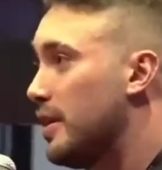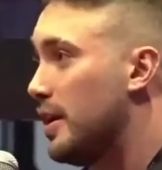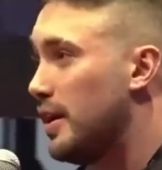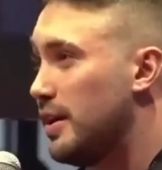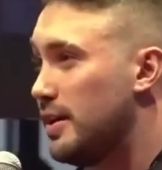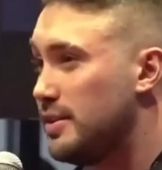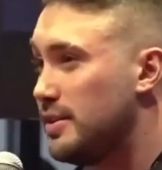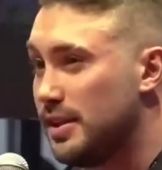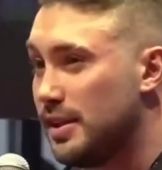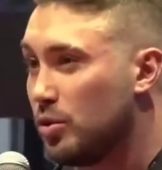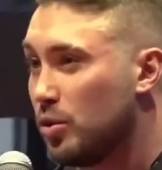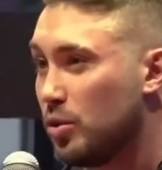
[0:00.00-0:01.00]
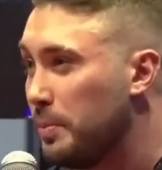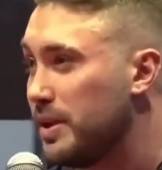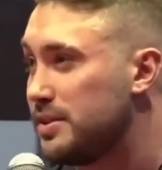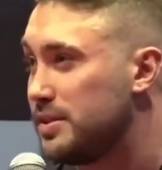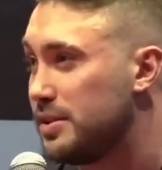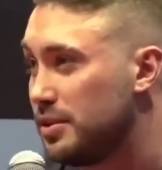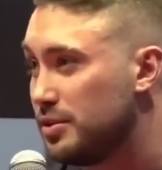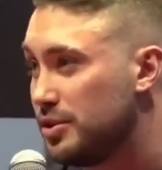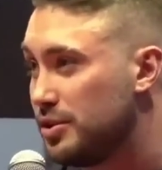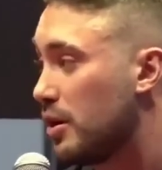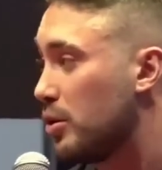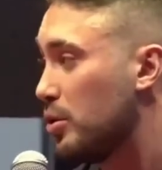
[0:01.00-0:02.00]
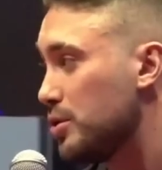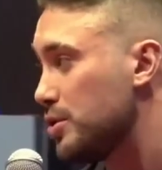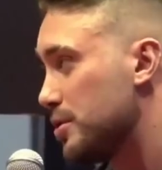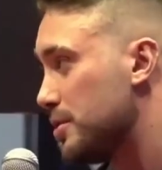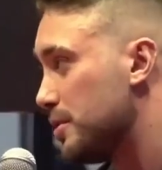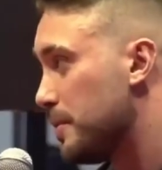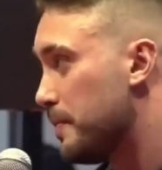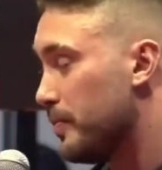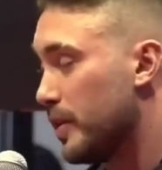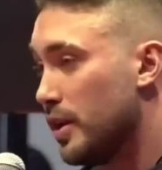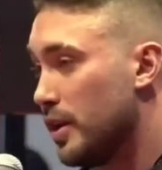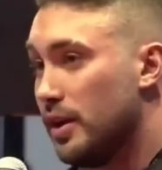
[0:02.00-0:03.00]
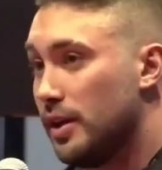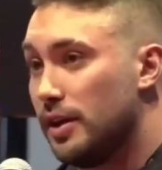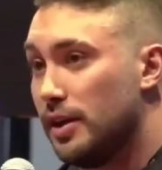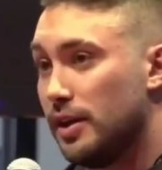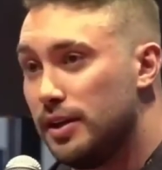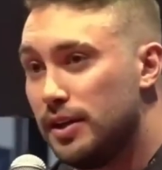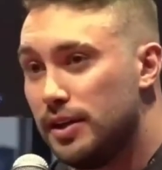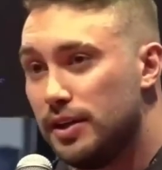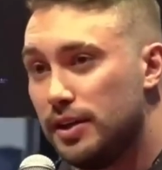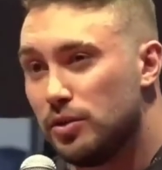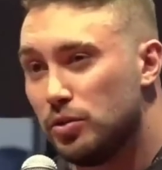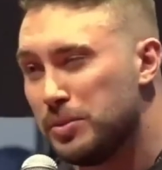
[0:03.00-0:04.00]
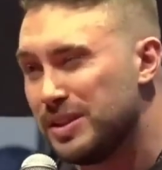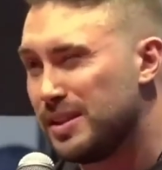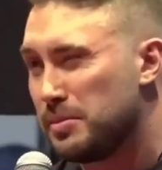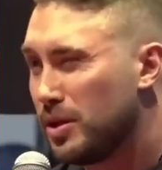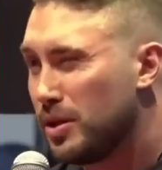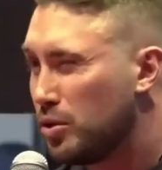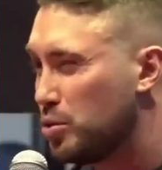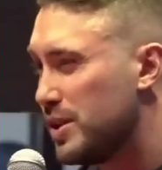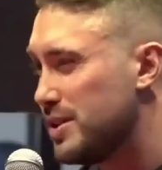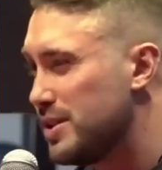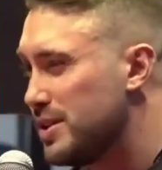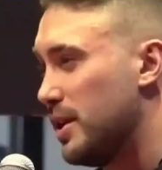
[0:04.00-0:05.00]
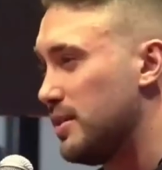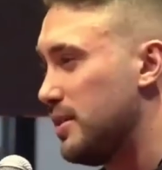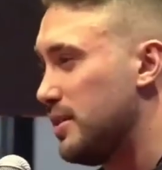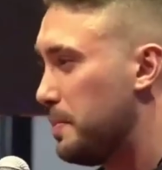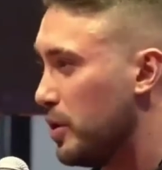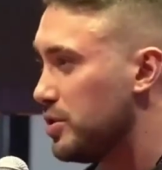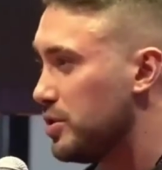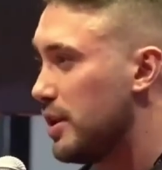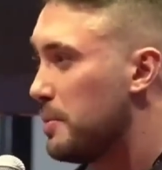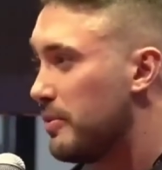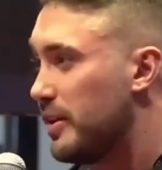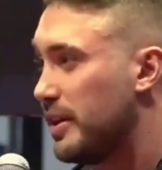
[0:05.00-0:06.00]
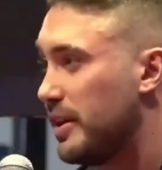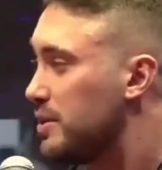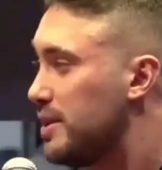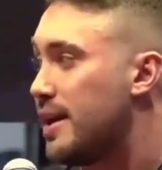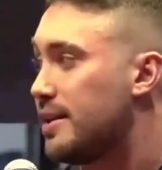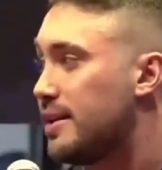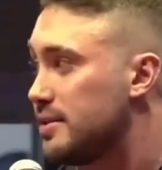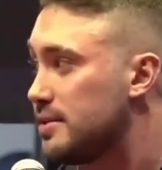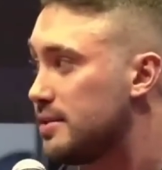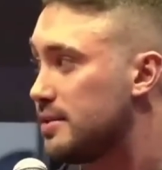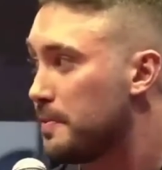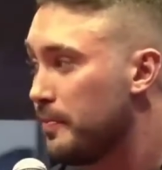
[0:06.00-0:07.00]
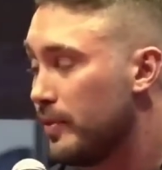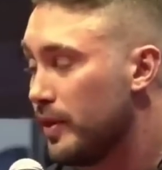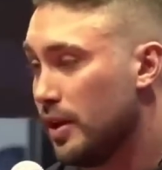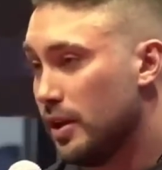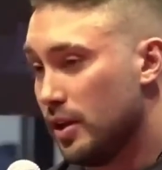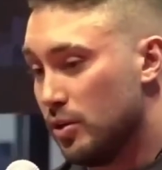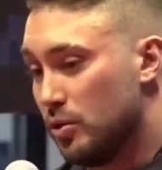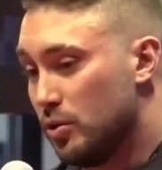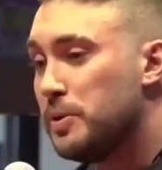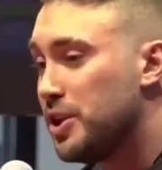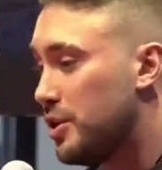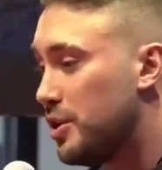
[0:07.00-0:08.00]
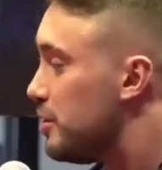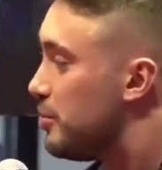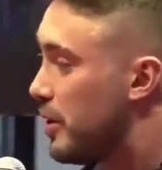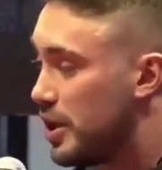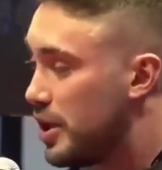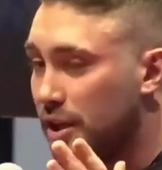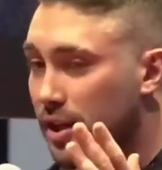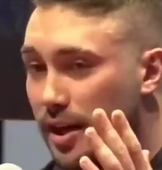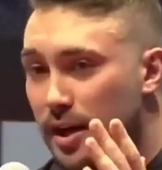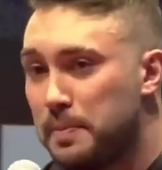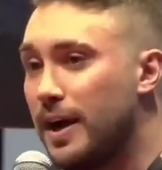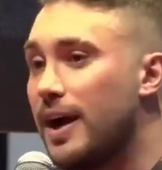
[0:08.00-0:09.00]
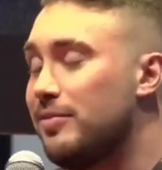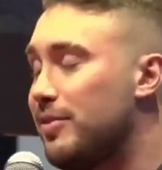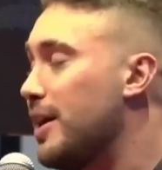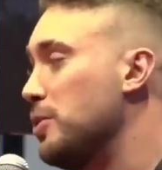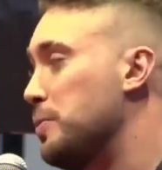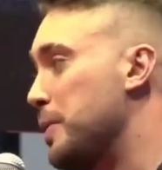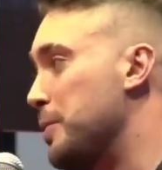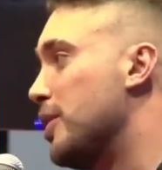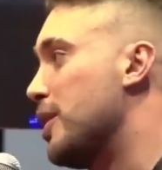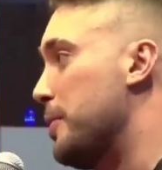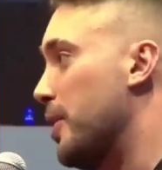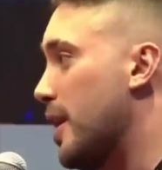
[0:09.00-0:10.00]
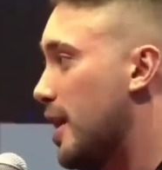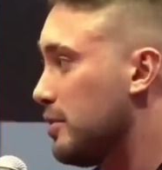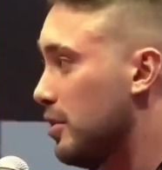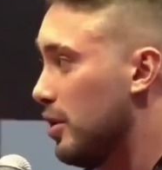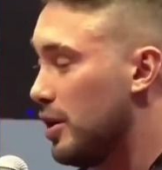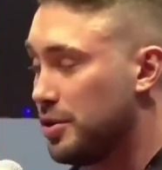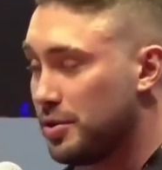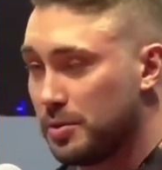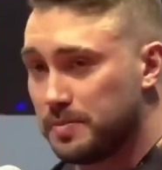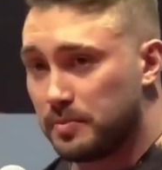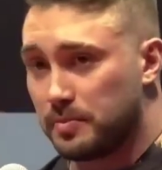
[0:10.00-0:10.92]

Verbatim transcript: Vai ser no comecinho de agosto. E uma semana ou duas semanas depois o Tampa vai ter o Texas. O objetivo é chegar e pegar a vaga no primeiro campeonato, lógico